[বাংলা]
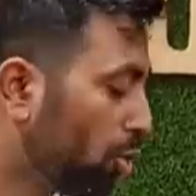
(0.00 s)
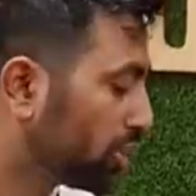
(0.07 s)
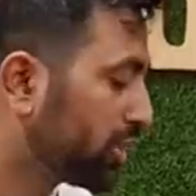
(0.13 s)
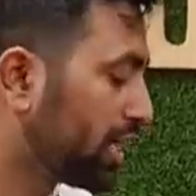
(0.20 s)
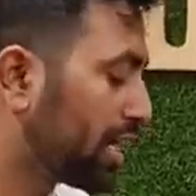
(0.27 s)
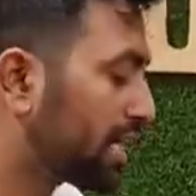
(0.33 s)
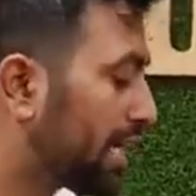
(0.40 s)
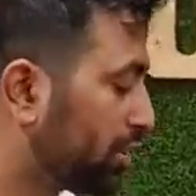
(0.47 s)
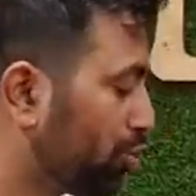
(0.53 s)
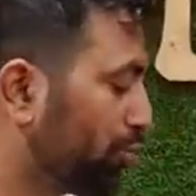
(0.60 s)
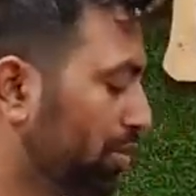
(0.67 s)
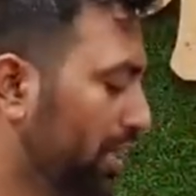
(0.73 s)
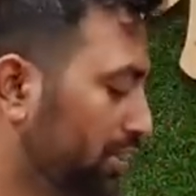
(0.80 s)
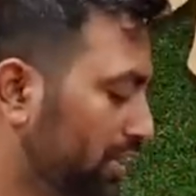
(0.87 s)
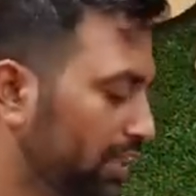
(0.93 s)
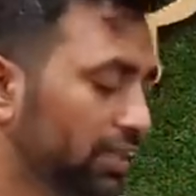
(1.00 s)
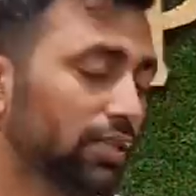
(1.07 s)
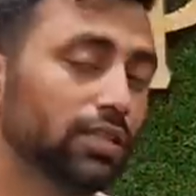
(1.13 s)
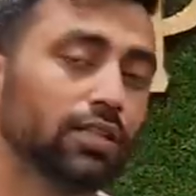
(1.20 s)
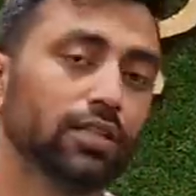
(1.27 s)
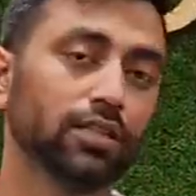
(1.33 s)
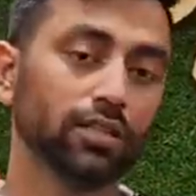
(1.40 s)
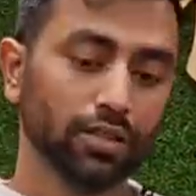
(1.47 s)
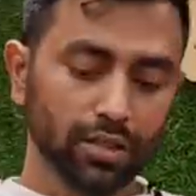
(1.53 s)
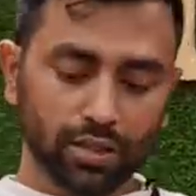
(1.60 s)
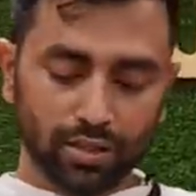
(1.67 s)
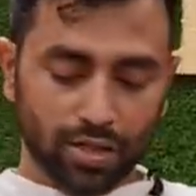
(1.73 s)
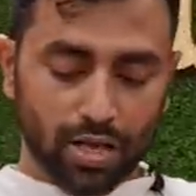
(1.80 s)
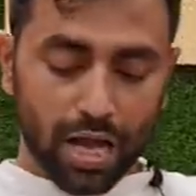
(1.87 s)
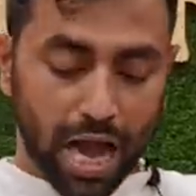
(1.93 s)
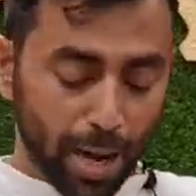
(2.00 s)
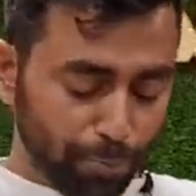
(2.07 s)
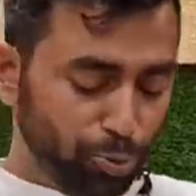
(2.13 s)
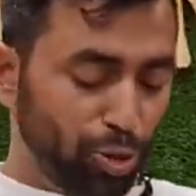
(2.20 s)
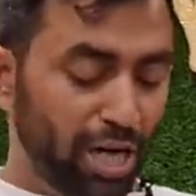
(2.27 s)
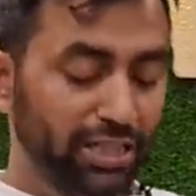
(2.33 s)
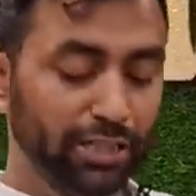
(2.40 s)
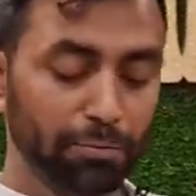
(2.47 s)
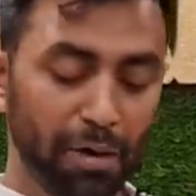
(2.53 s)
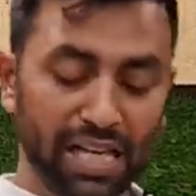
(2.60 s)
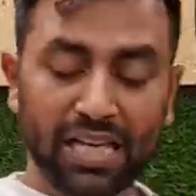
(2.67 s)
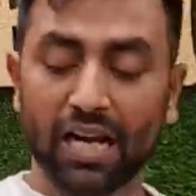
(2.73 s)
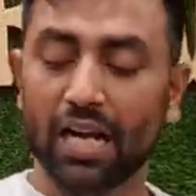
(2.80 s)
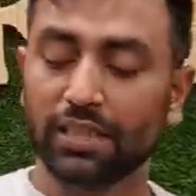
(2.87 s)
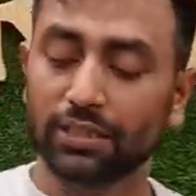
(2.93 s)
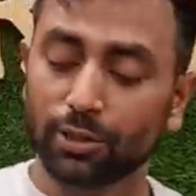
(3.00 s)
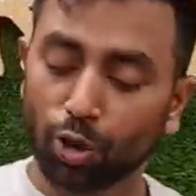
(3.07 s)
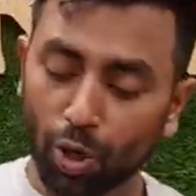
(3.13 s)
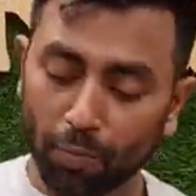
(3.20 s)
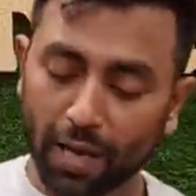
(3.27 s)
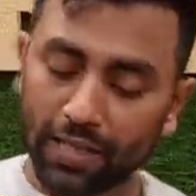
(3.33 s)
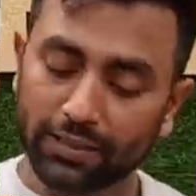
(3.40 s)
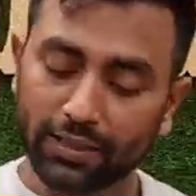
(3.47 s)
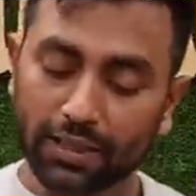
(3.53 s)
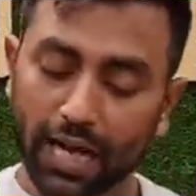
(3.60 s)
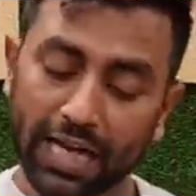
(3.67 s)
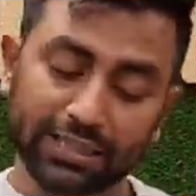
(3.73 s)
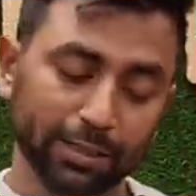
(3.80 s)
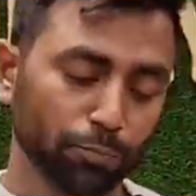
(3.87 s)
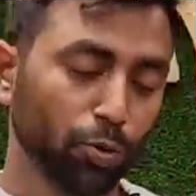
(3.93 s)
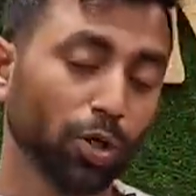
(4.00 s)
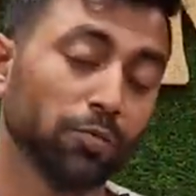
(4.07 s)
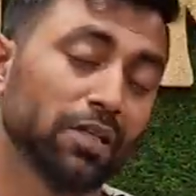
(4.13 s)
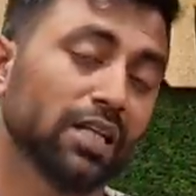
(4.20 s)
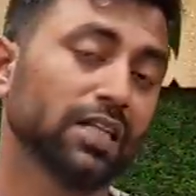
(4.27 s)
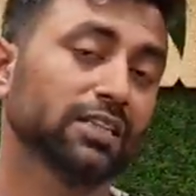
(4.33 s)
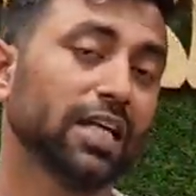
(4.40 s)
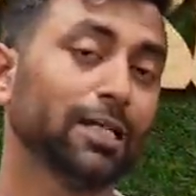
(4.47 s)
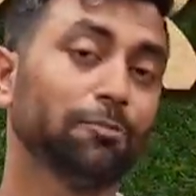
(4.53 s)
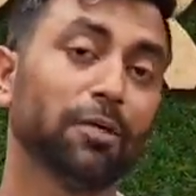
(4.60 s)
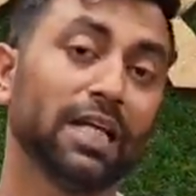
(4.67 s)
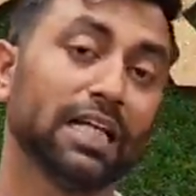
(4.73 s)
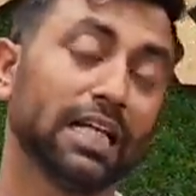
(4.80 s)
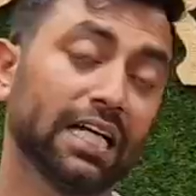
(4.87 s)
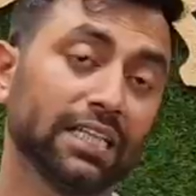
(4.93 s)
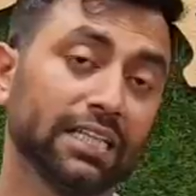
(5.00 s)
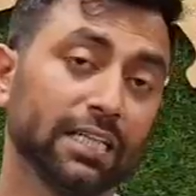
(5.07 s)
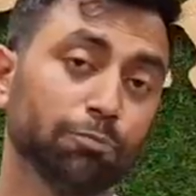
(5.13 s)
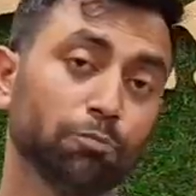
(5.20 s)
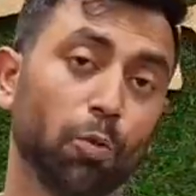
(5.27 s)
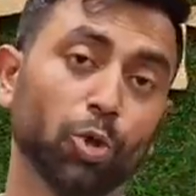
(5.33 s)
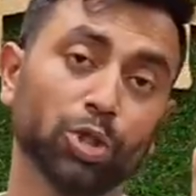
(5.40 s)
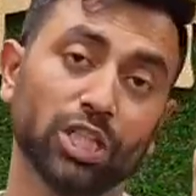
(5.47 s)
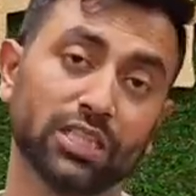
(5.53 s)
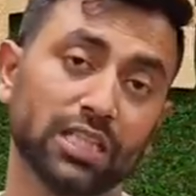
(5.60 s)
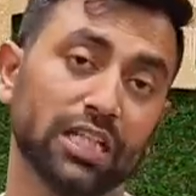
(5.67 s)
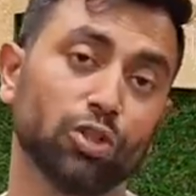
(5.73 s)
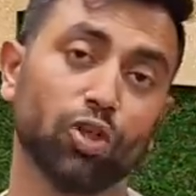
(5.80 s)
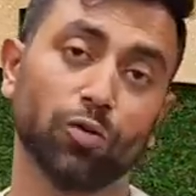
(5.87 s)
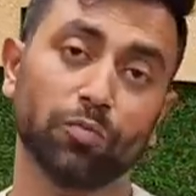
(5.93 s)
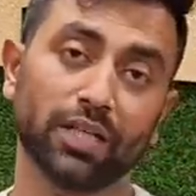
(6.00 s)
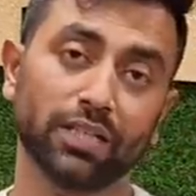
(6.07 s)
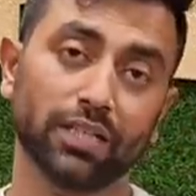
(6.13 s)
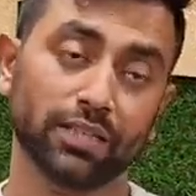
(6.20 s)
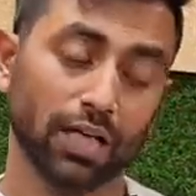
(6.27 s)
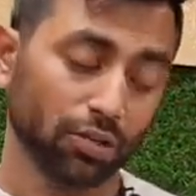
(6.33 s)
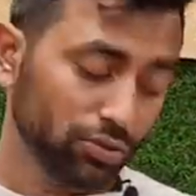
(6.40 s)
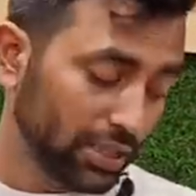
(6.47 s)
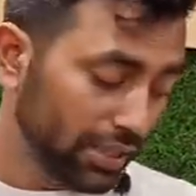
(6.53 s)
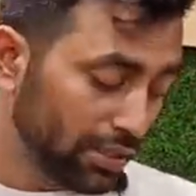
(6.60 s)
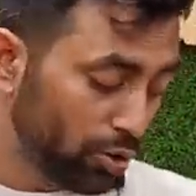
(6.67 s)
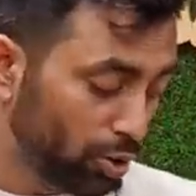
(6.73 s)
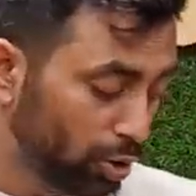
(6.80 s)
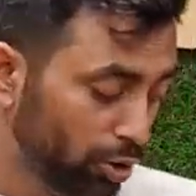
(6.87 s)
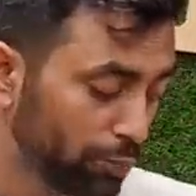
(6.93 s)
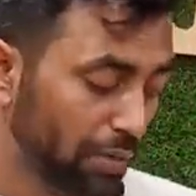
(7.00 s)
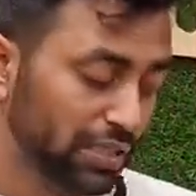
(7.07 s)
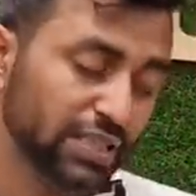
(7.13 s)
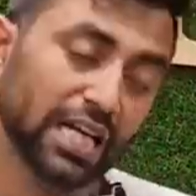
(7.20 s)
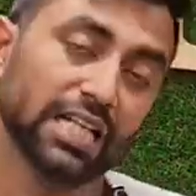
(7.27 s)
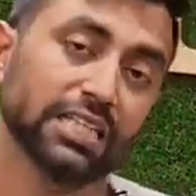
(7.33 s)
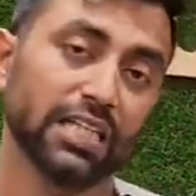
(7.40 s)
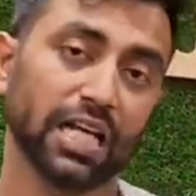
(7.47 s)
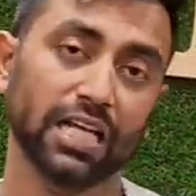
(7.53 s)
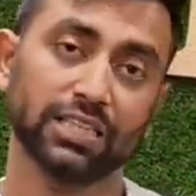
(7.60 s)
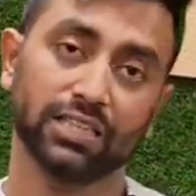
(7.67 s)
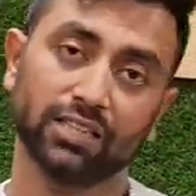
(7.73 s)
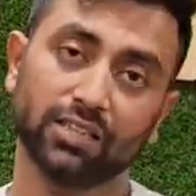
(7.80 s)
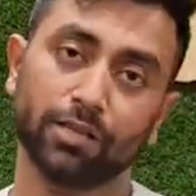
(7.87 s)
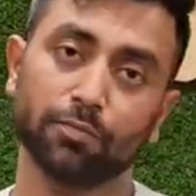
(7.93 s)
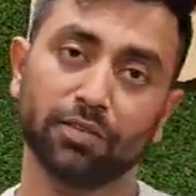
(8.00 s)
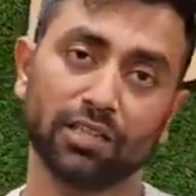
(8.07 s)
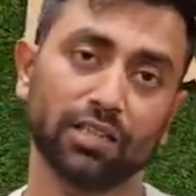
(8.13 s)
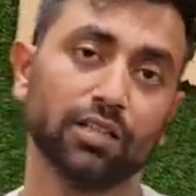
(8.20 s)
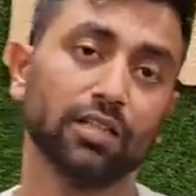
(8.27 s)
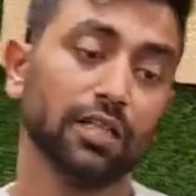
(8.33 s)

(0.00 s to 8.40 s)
হোলসেলের কাস্টমার আছে আপুরা আসে ভাইয়ারা আসে সবাই আসে আইসা বলবেন না যাই ভাই এখান থেকে পঞ্চাশ টাকা কম রাখেন কারণ এটা হলুদ পাতলে হাতে লাগিয়ে দিচ্ছি আপনাদের